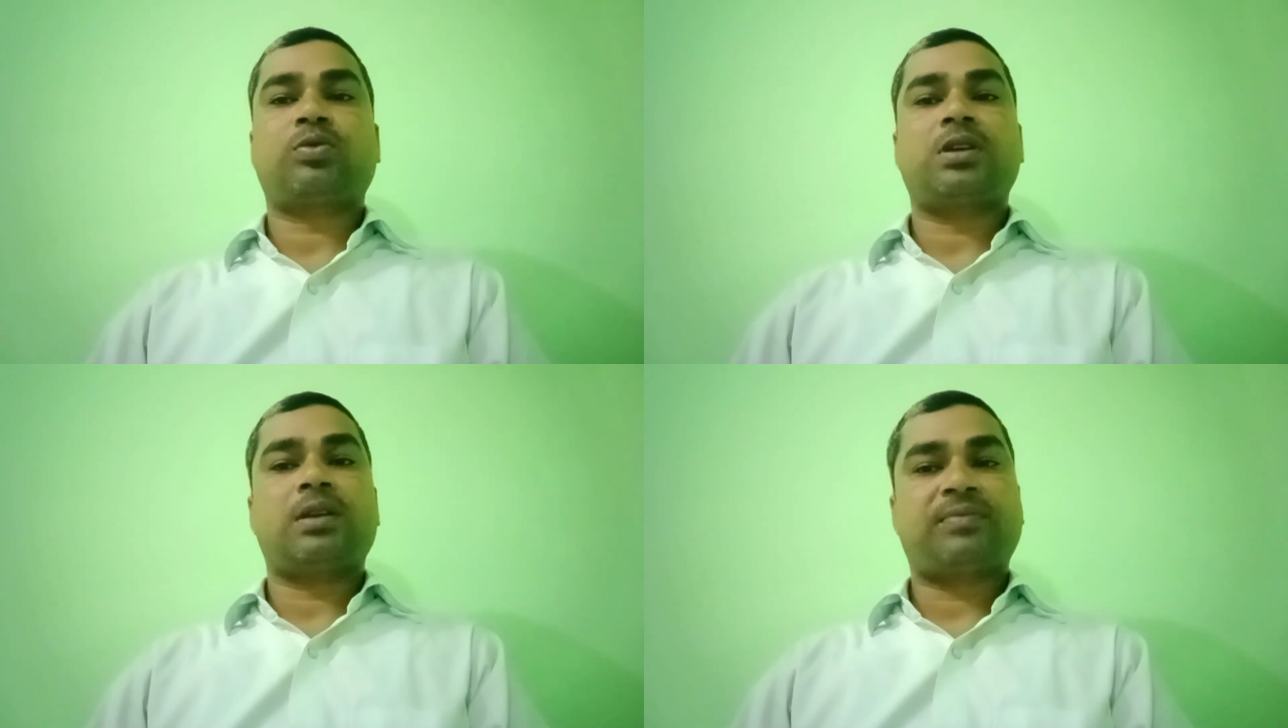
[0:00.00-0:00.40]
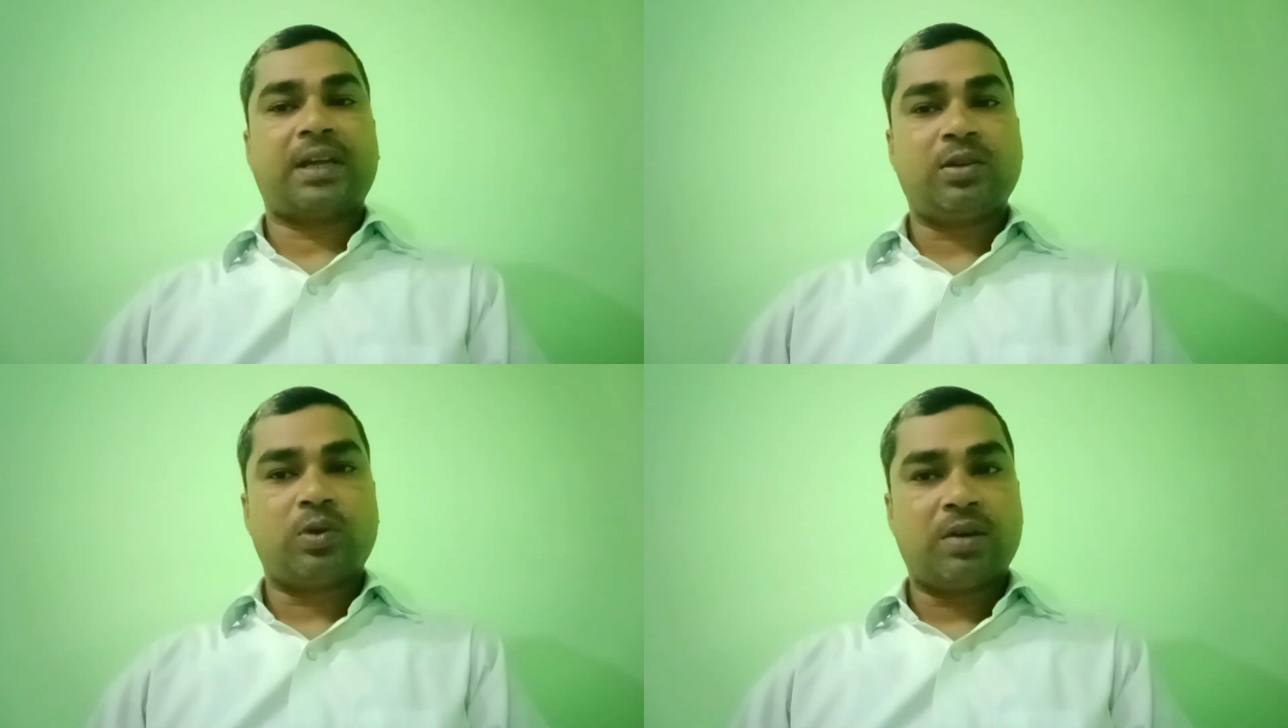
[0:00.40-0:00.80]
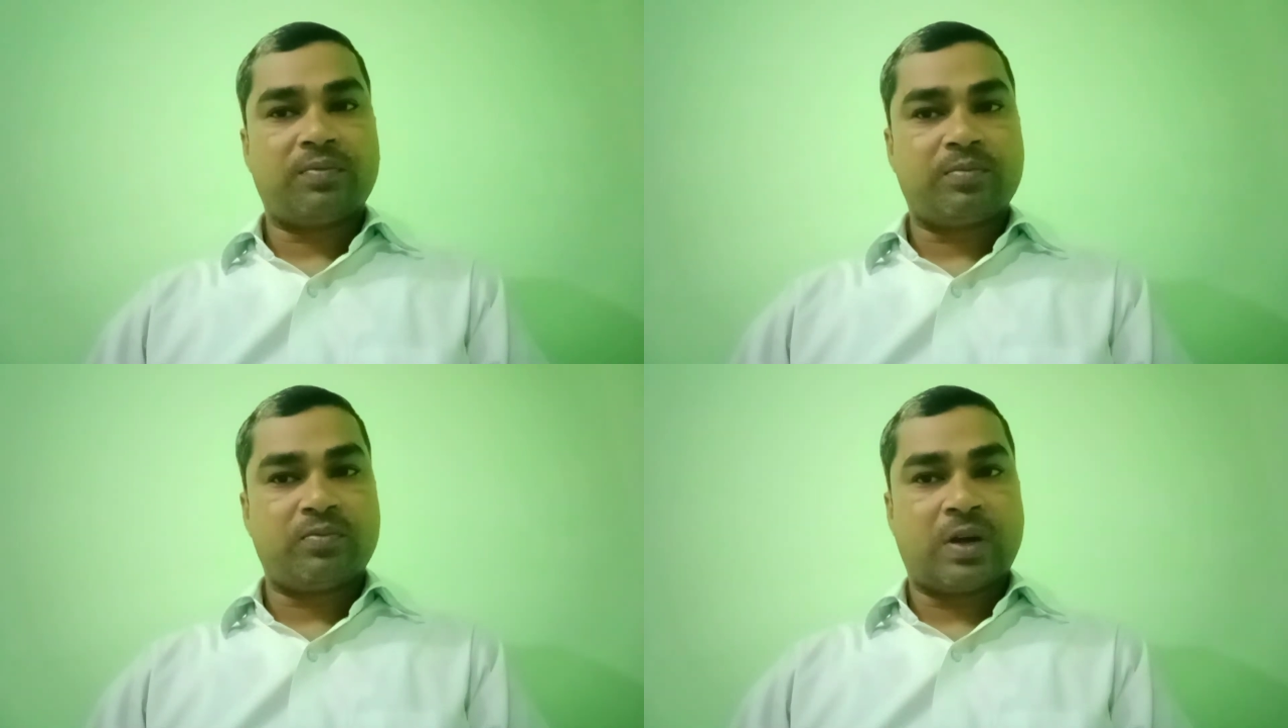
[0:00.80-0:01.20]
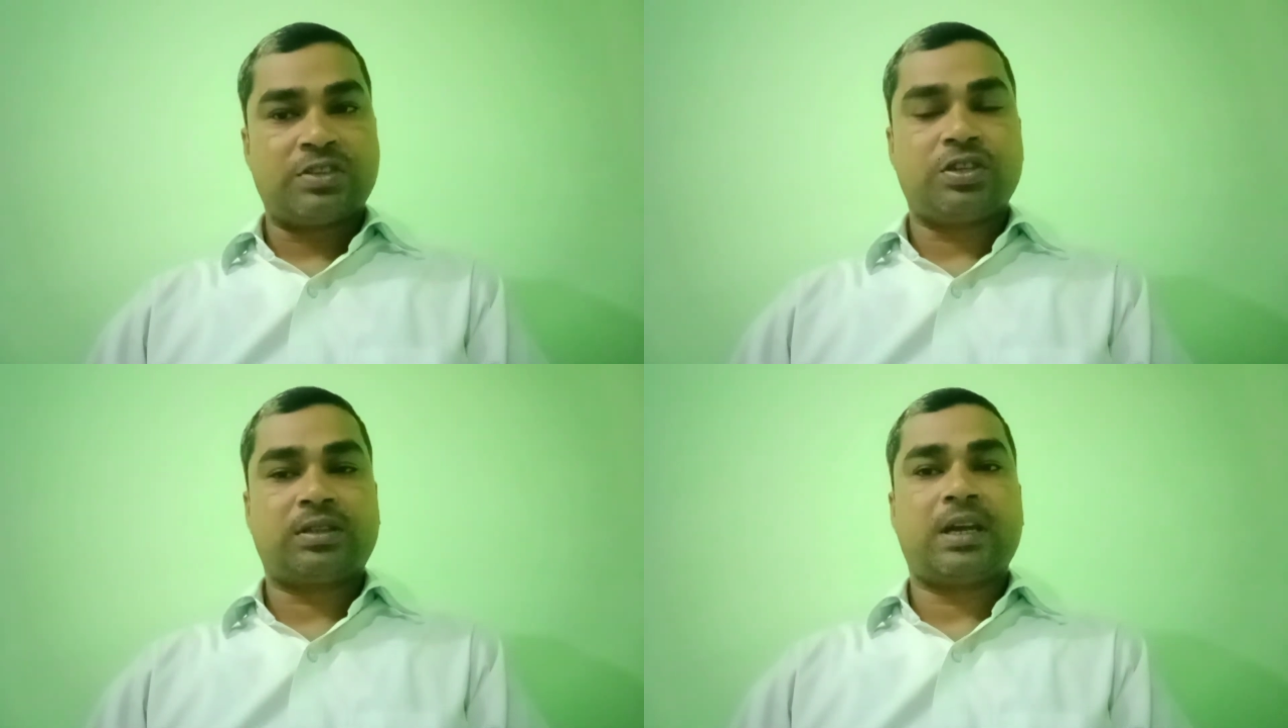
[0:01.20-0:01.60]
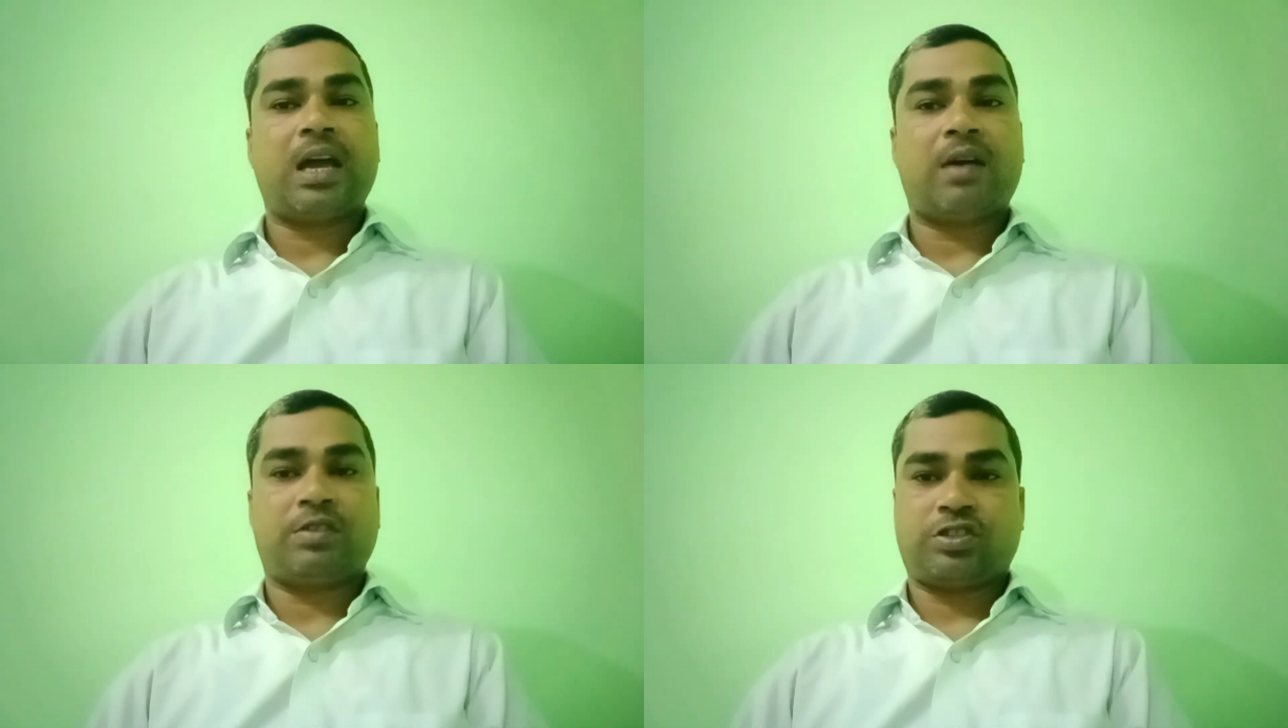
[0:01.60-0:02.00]
उसकी गिरफ्तारी होना वांछित है
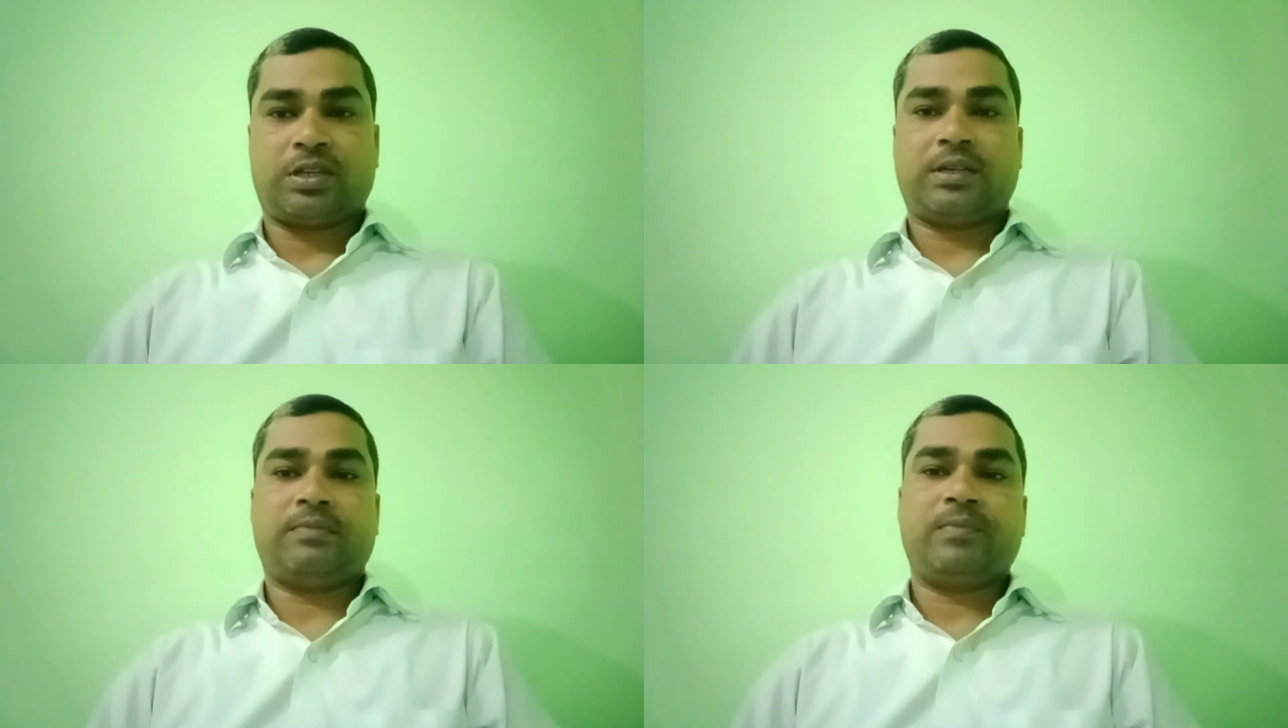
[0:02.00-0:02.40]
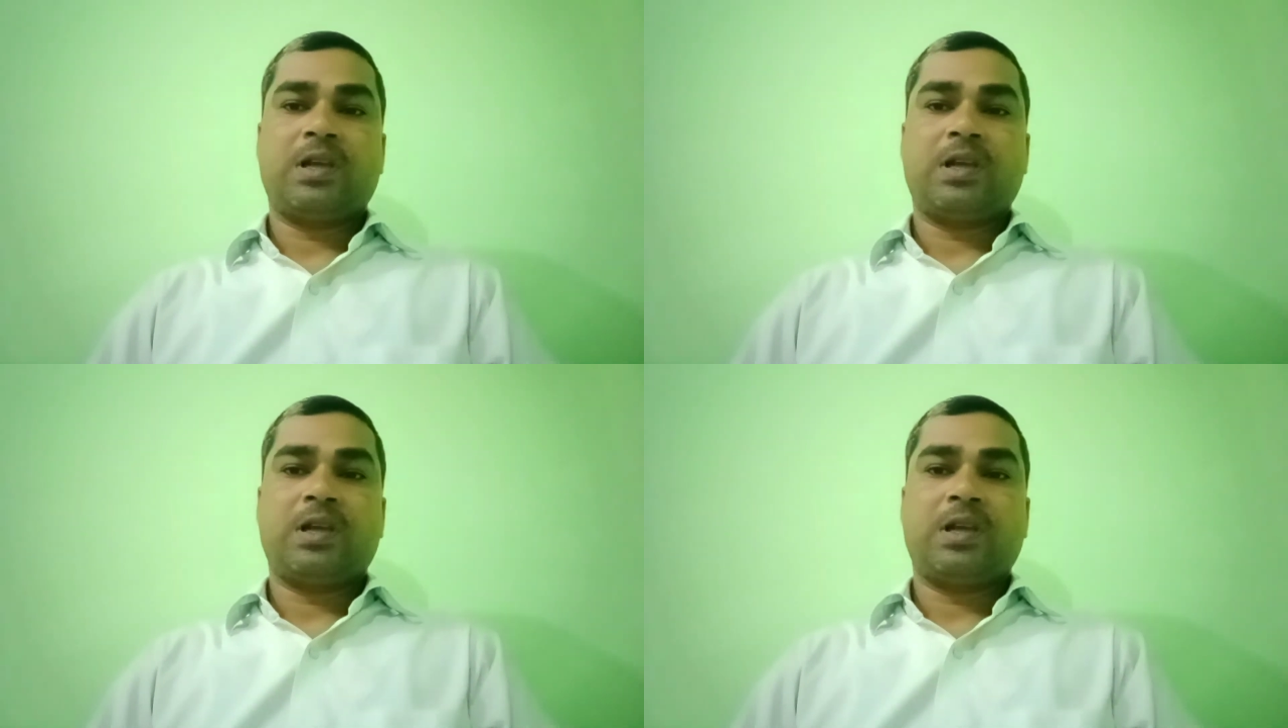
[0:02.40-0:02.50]
आवश्यक है